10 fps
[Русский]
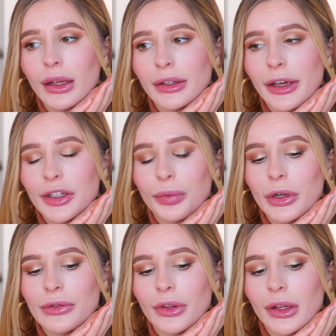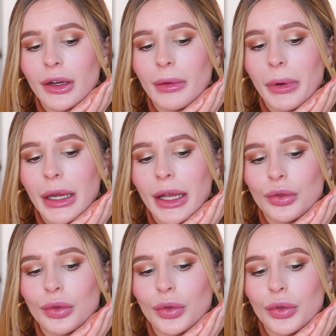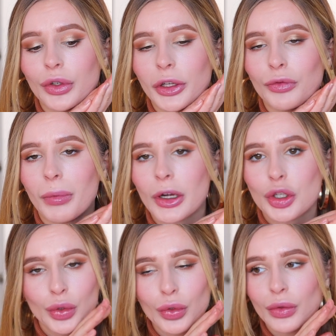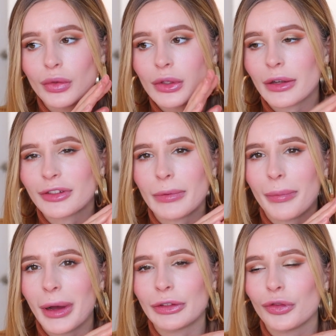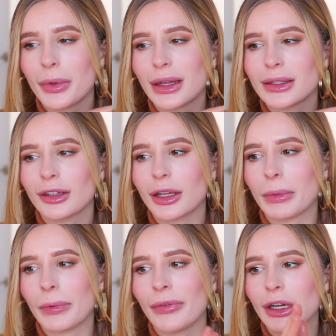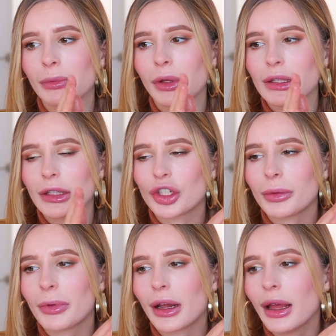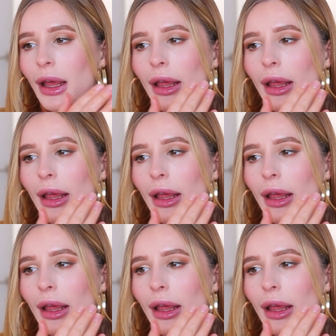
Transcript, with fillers: Я использовала палетку его большую со всеми матовыми оттенками поверх нанесли шиммера.